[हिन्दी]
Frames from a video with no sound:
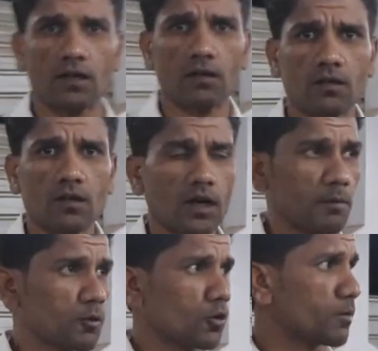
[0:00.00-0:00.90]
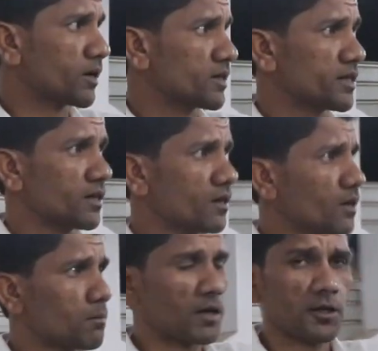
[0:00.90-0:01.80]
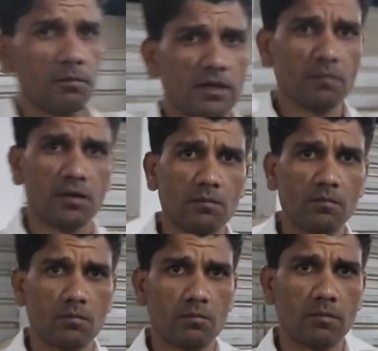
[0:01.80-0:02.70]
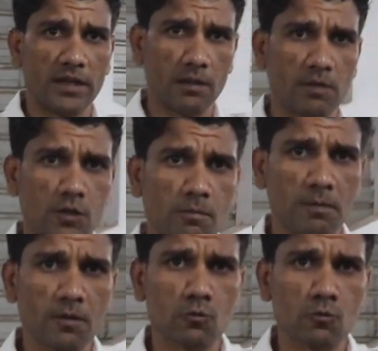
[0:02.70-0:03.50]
ना अभी देखो बकरी है बकरी मैंने महीना भर की मेरे पास